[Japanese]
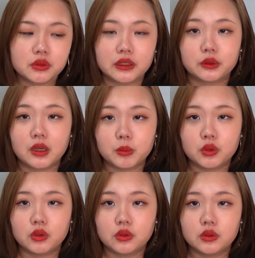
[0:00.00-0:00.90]
科とか
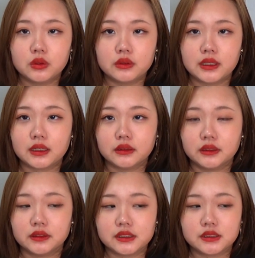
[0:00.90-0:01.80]
もなんか
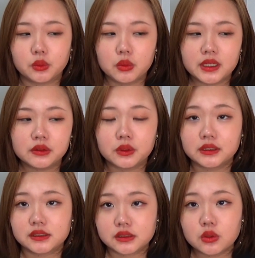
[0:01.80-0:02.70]
ね私親とか
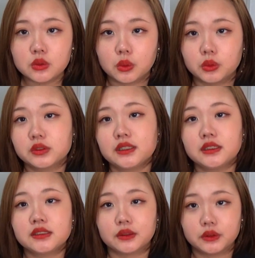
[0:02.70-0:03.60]
にすごく脅さ
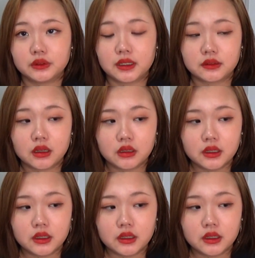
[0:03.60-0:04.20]
れてたのよなんか